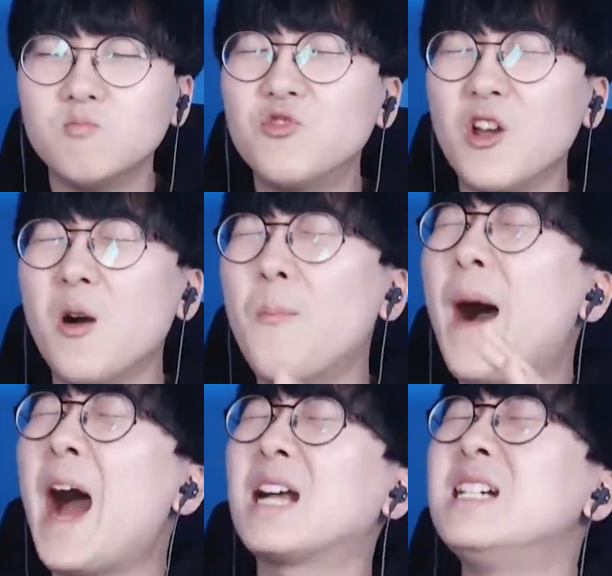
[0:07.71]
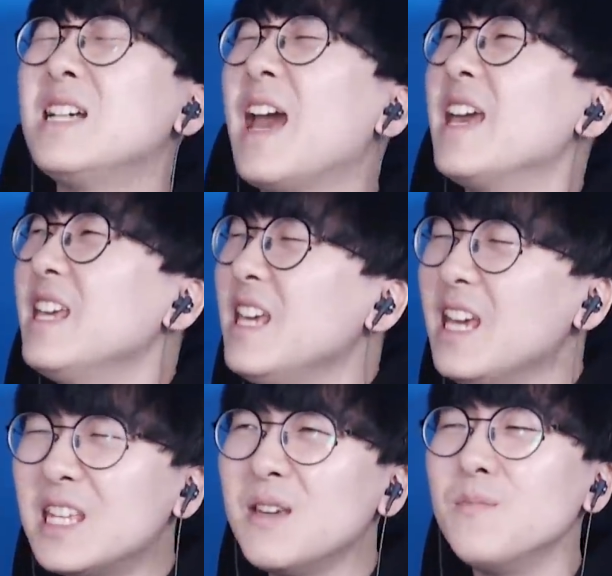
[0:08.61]
무려 마크의
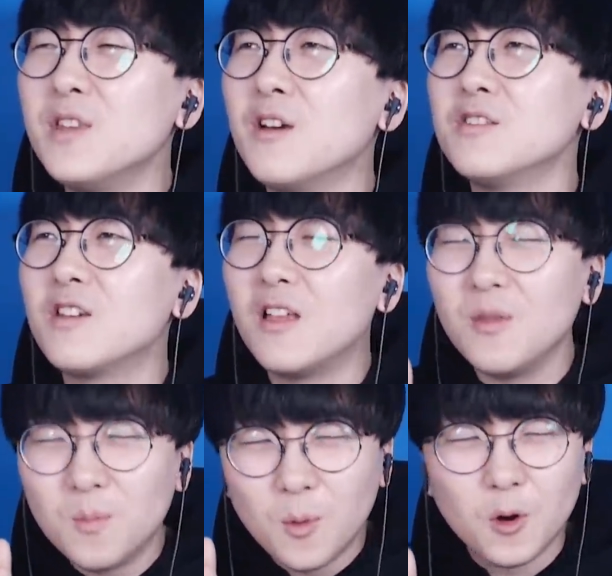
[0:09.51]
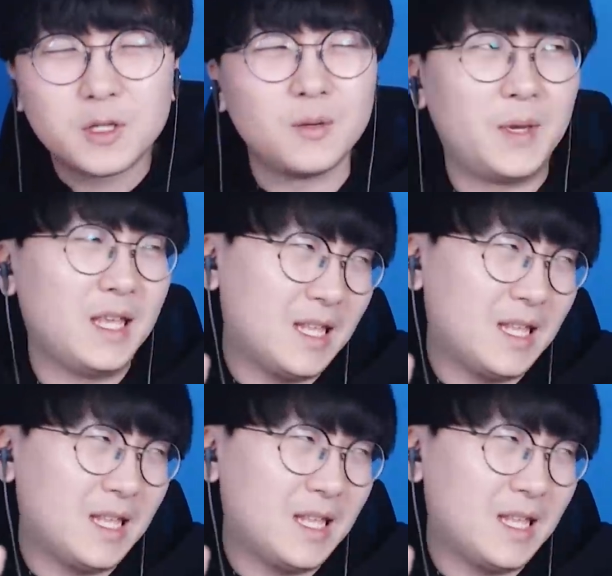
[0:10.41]
20년 전 모습이